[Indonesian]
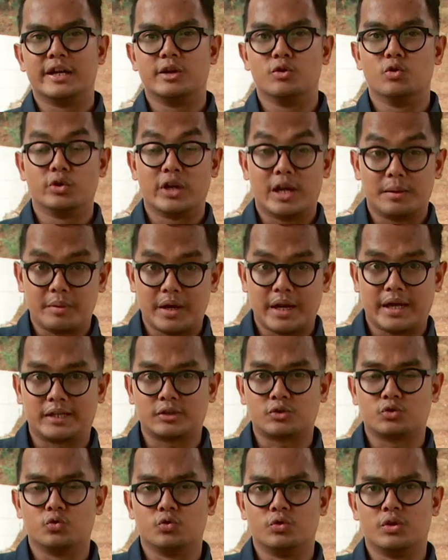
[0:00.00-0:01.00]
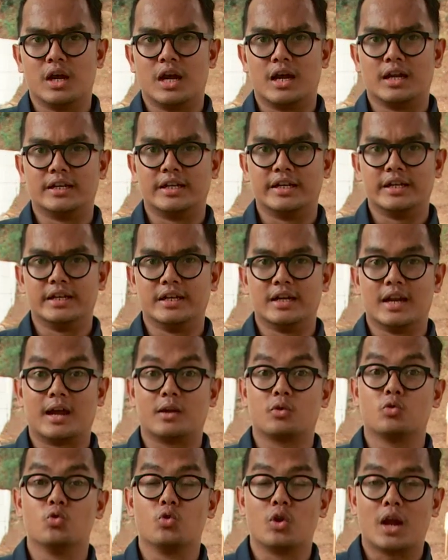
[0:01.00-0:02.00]
di gedung DPR sudah
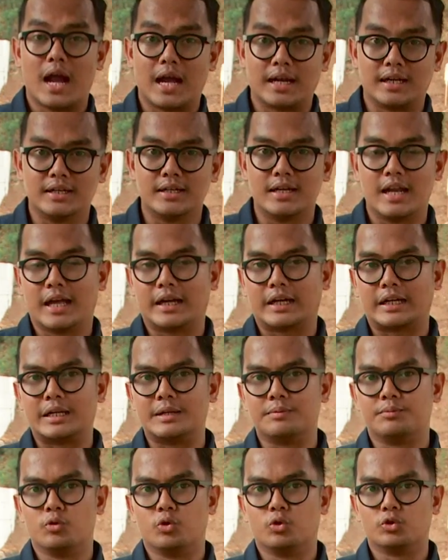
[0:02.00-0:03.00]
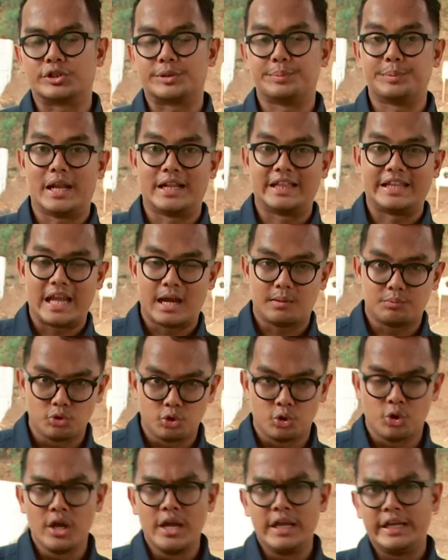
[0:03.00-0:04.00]
dilakukan dari pukul
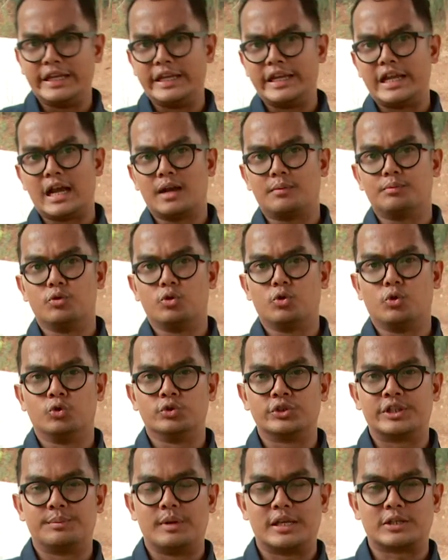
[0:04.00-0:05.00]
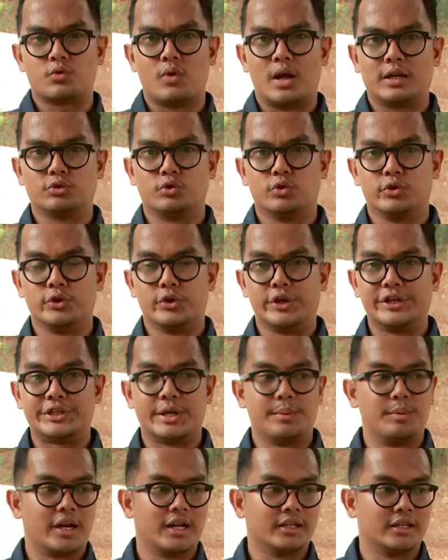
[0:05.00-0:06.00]
9.30 hingga pukul 11 waktu
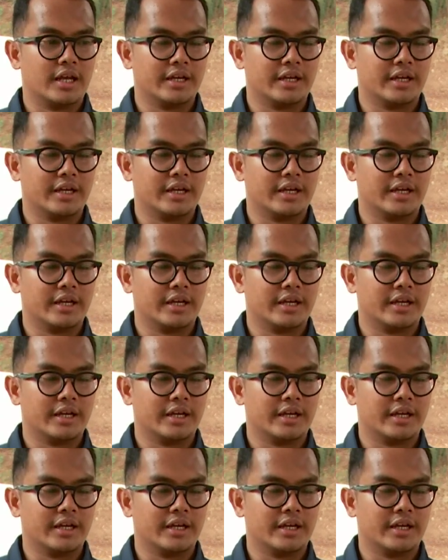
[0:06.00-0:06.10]
Indonesia Barat